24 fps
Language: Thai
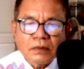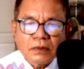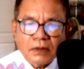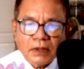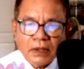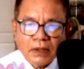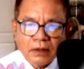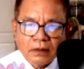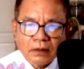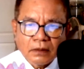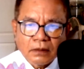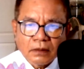
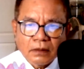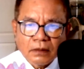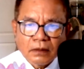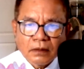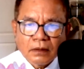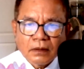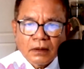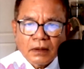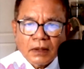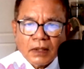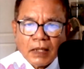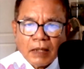ซึ่ง
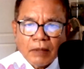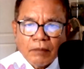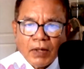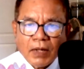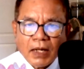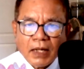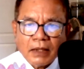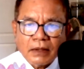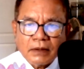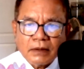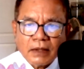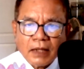กำ
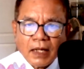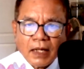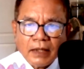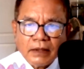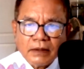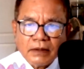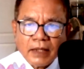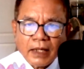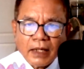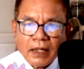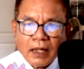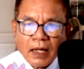ลังจะได้
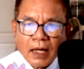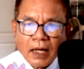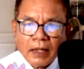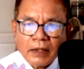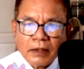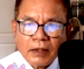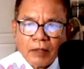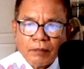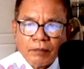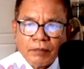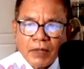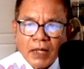แต่งงาน
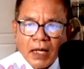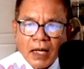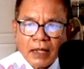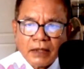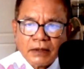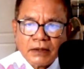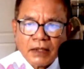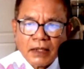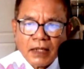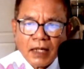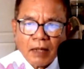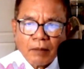กับนาง
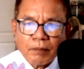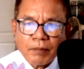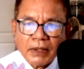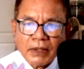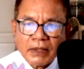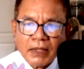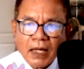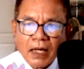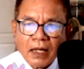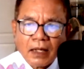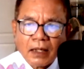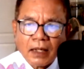ชนะปะ
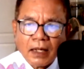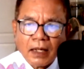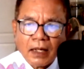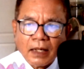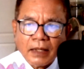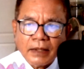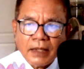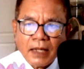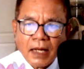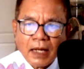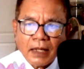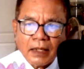ทะกาล
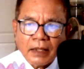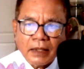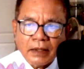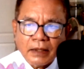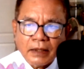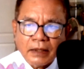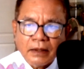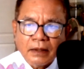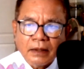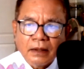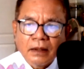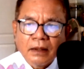ยานี
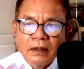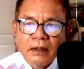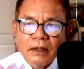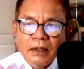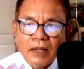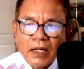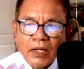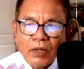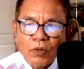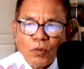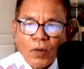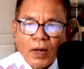
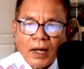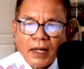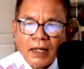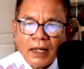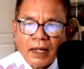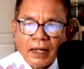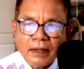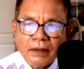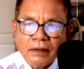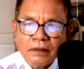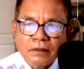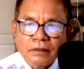ในวัน
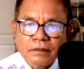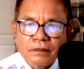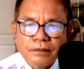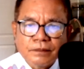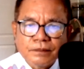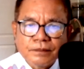นั้น